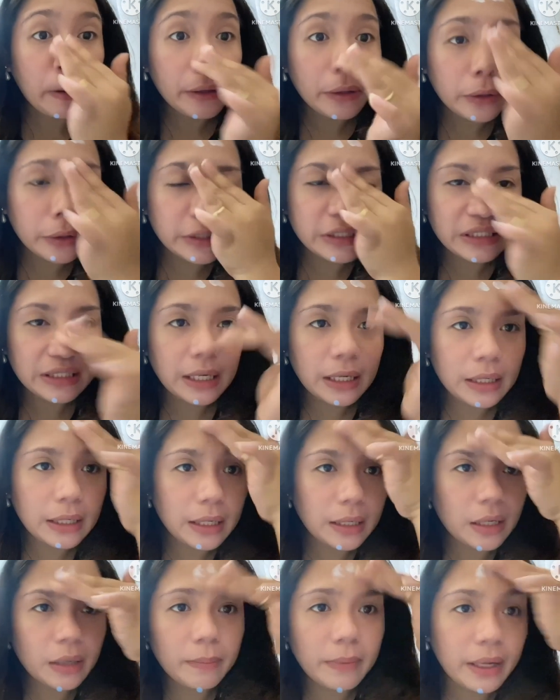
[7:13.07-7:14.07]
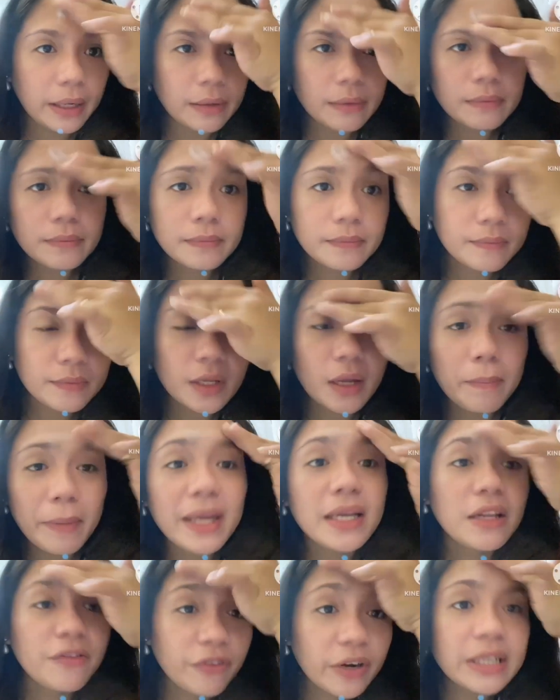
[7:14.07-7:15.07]
Your skin din naman
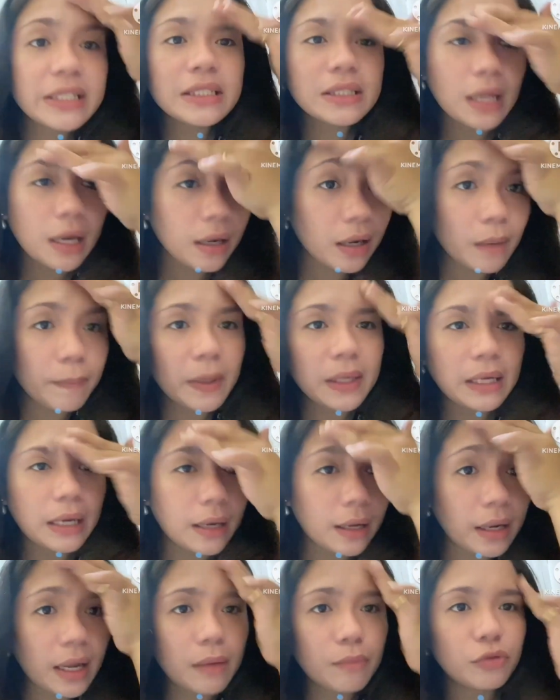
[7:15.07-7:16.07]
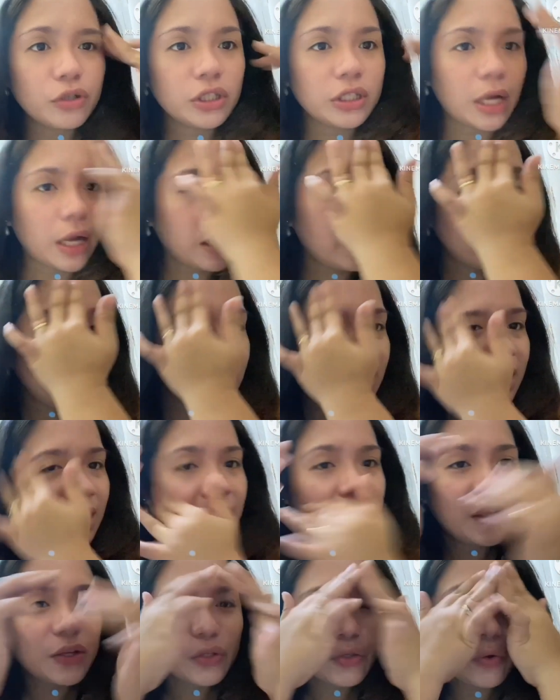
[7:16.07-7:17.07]
may difference talaga pag nilagay mo siya.
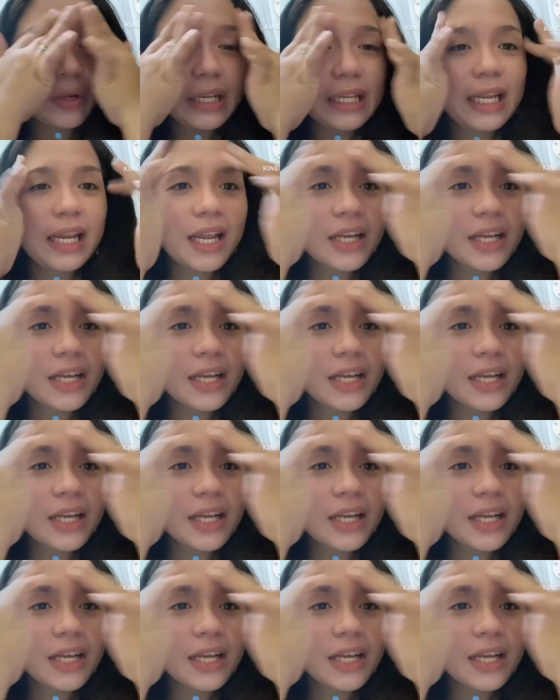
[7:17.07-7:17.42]
So, hindi